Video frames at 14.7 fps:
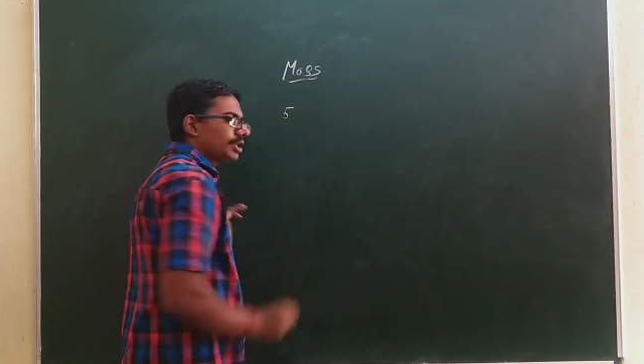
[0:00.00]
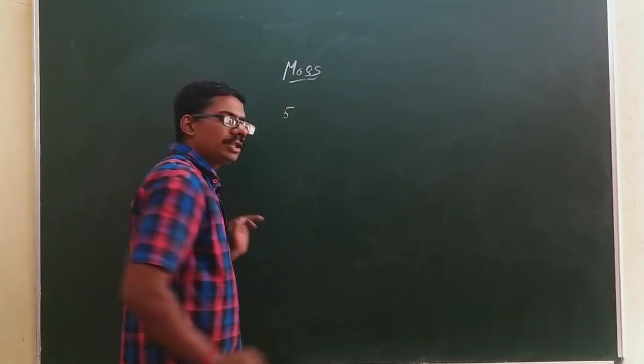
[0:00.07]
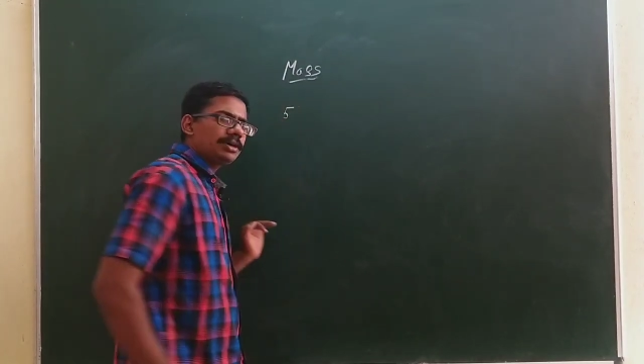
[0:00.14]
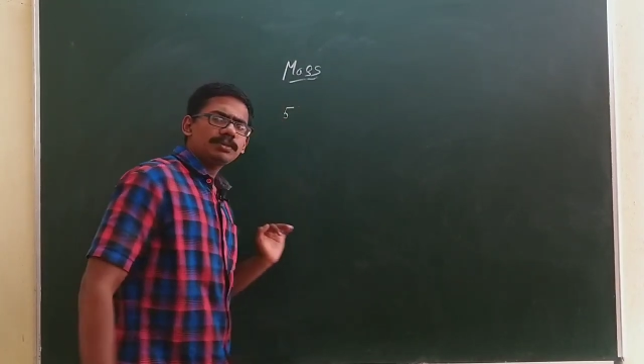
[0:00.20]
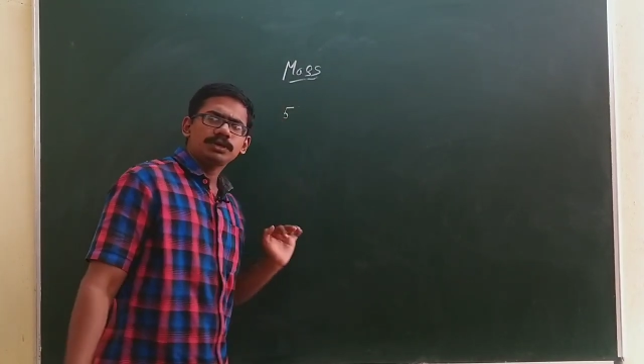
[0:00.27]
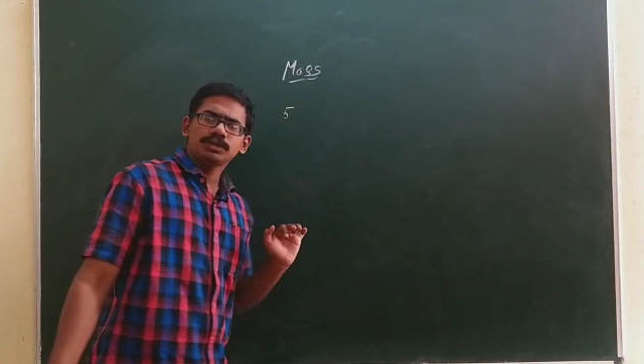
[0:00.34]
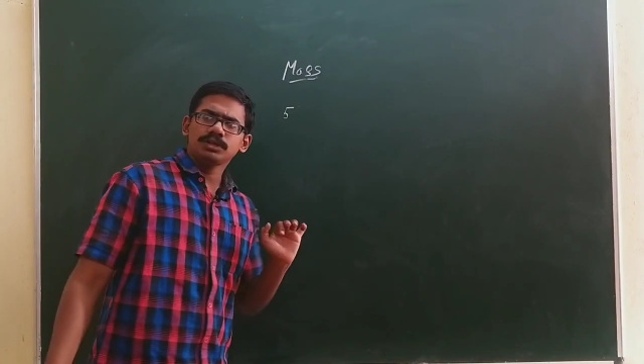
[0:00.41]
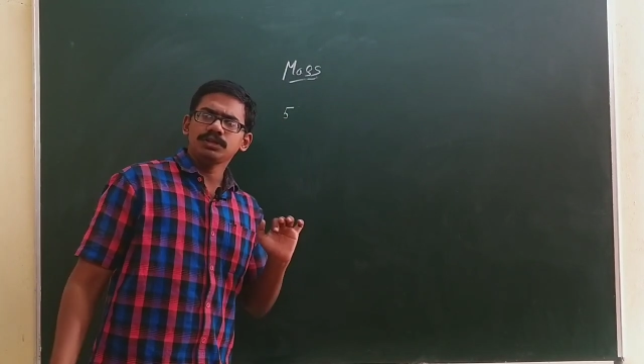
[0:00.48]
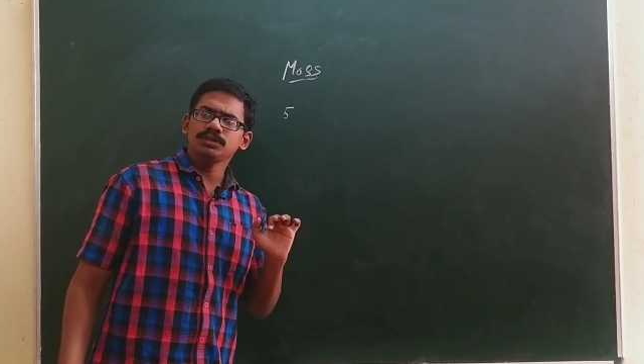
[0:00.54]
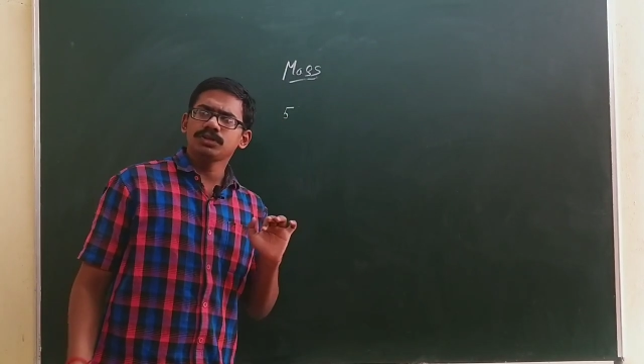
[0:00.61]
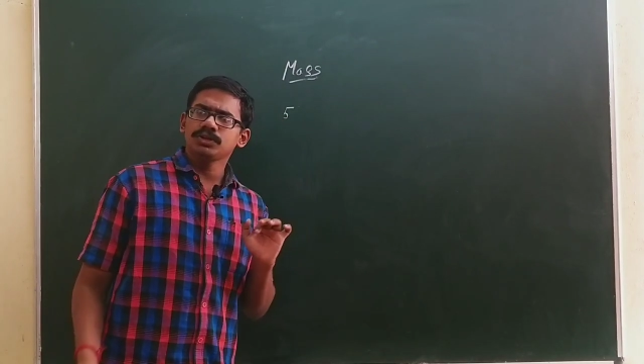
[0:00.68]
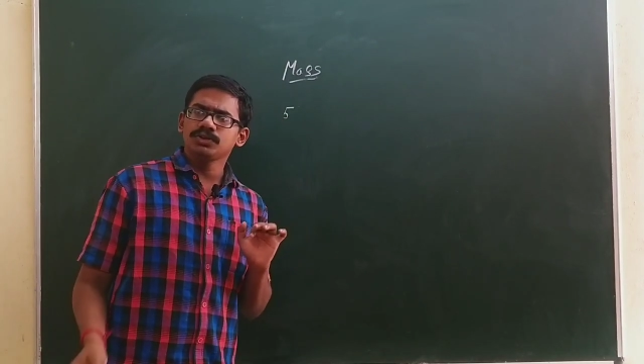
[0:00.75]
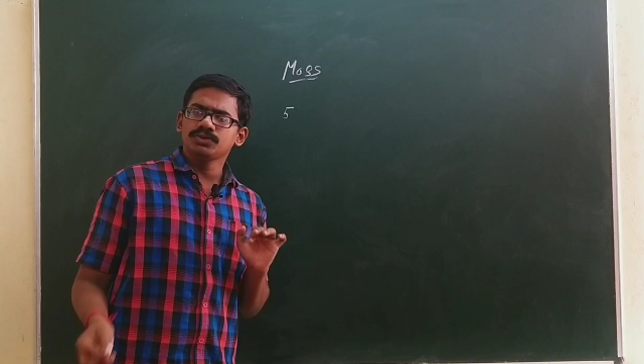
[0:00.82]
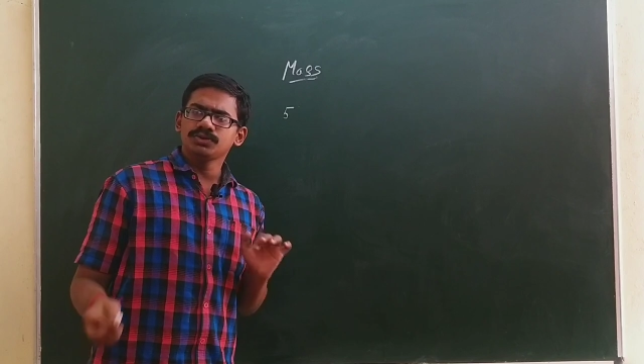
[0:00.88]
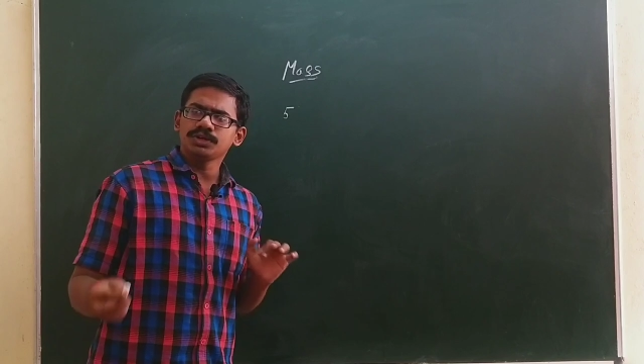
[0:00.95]
அதே மாதிரி
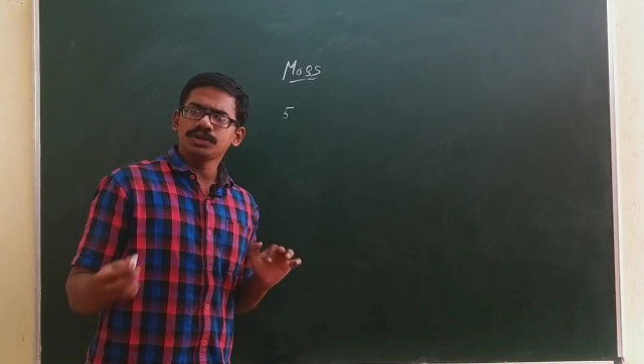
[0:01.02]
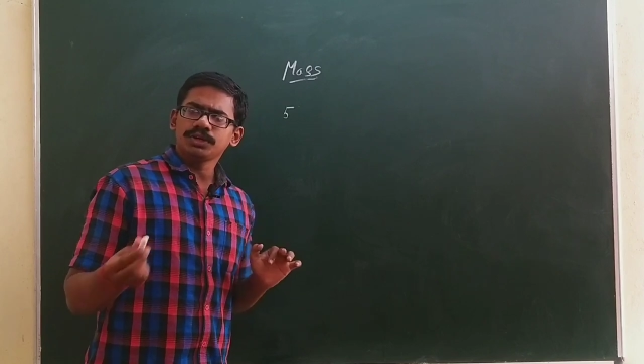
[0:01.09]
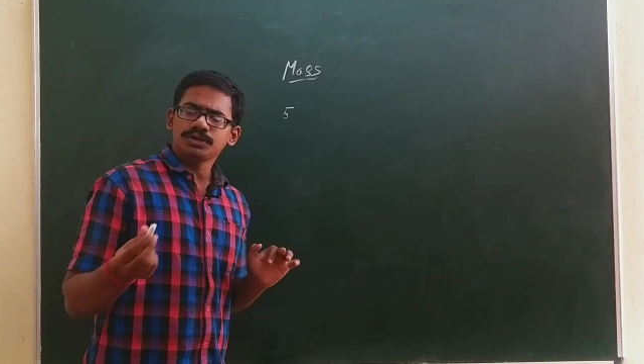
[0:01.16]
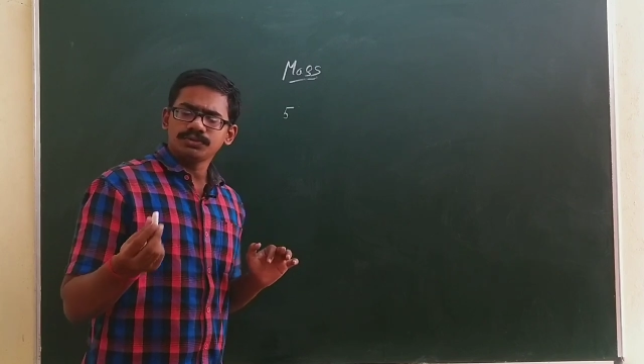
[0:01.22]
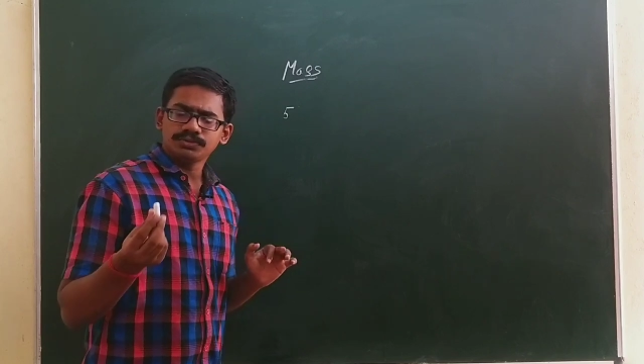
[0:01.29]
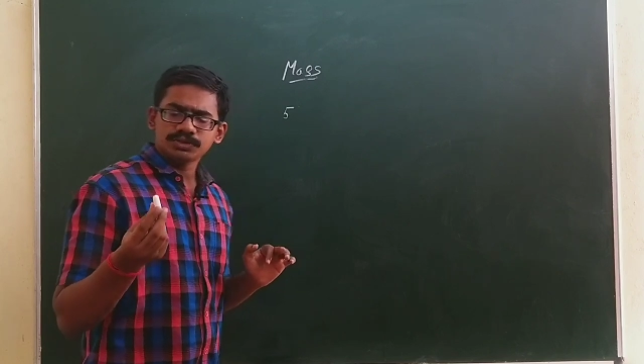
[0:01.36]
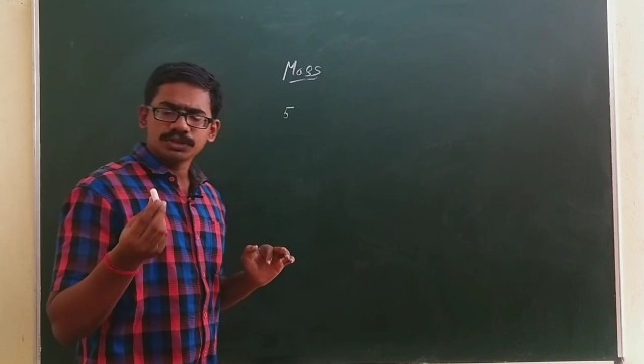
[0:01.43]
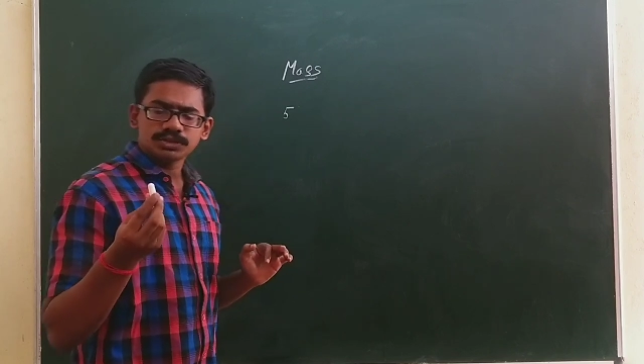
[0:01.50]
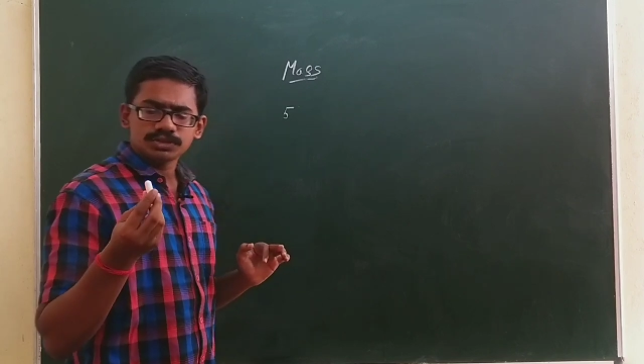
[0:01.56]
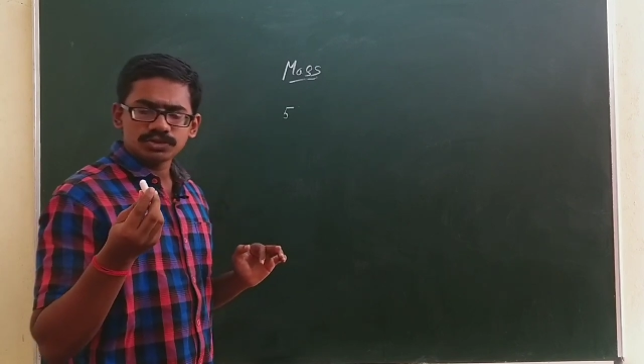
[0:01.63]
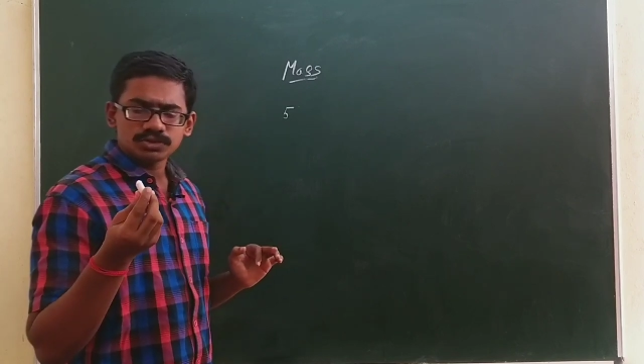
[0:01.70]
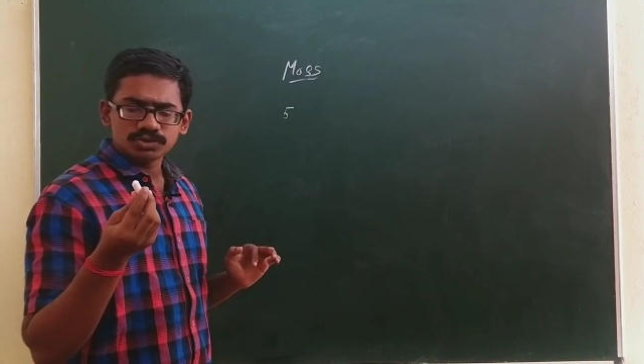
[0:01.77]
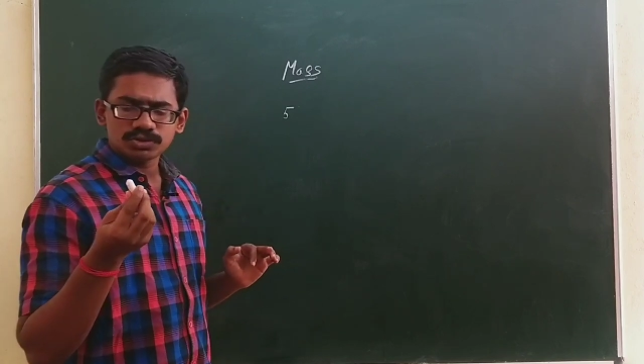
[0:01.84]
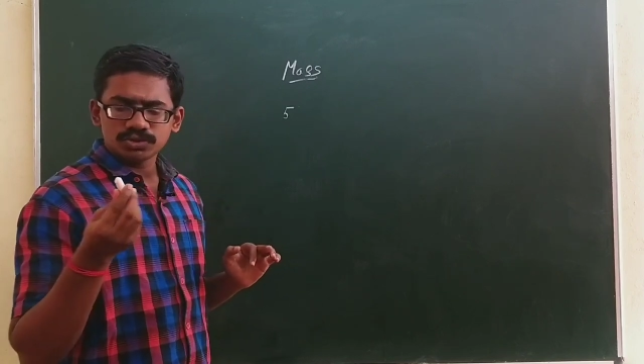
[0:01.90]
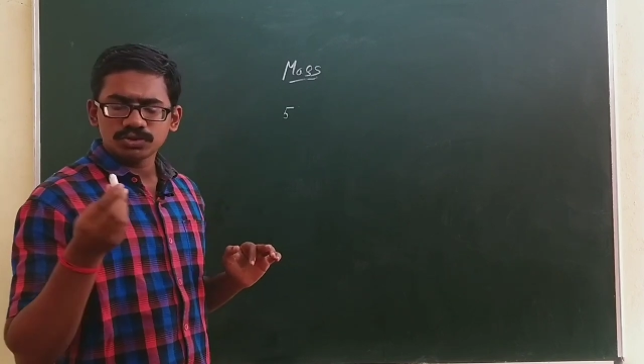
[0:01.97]
த யூனிட் விச் இஸ்
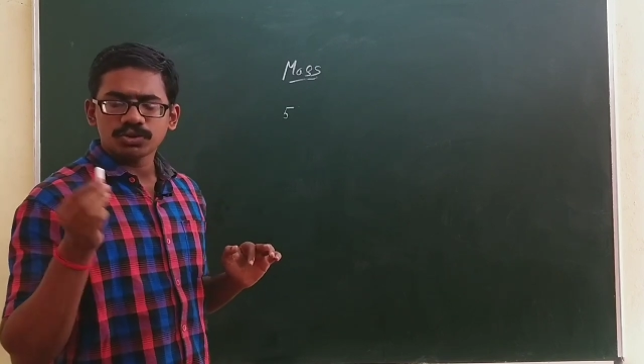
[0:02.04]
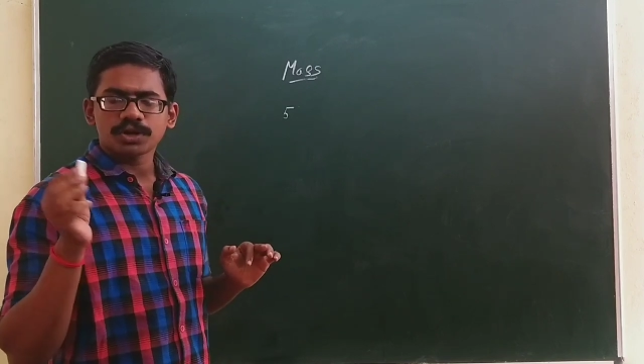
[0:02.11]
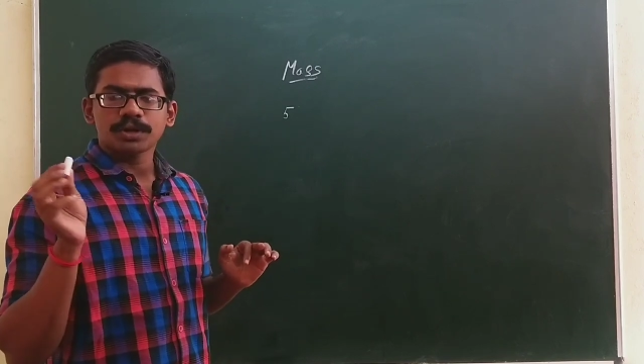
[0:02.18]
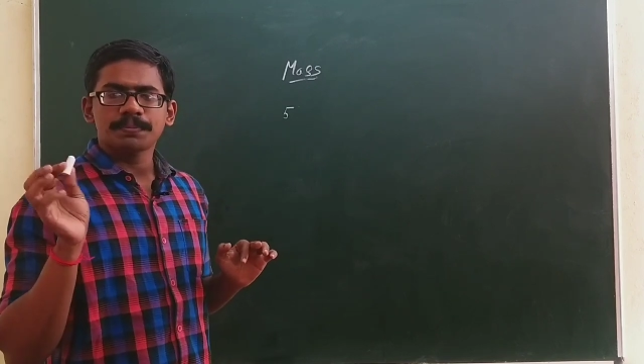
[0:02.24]
யூஸ் டு